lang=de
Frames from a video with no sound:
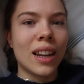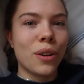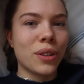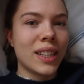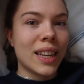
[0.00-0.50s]

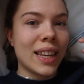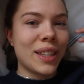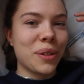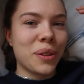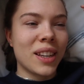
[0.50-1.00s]
aus
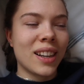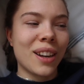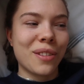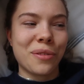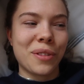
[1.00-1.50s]
Interesse sozusagen
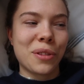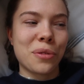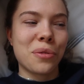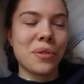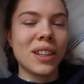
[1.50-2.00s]
angefangen zu
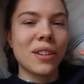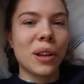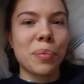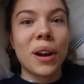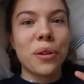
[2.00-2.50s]
studieren. Und
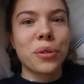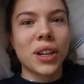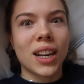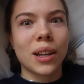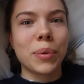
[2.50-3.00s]
ich bin halt
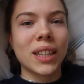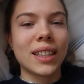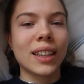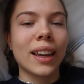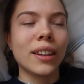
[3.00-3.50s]
ultra dankbar, dass
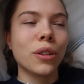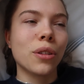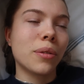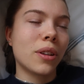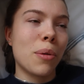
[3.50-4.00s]
ich
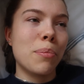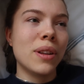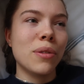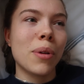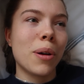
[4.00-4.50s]
reingekommen
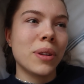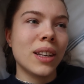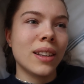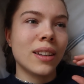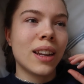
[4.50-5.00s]
bin, überhaupt
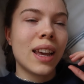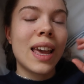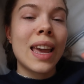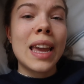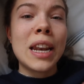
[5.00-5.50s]
in den,
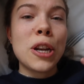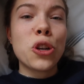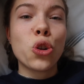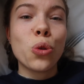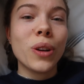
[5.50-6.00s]
in den
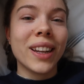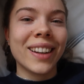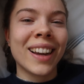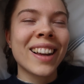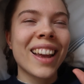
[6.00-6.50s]

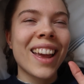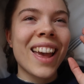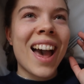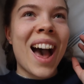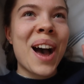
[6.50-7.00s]
Studiengang.
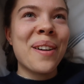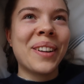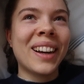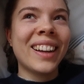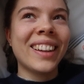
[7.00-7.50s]

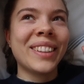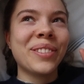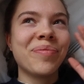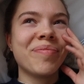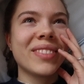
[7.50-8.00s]
Aber
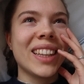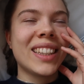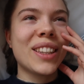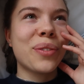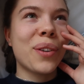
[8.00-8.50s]
ähm, ich
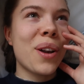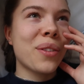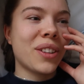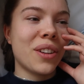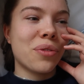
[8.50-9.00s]
sitze voll
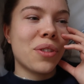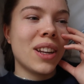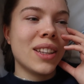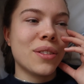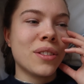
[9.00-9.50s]
auf den
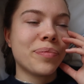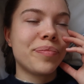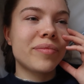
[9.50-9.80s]
Vorlesungen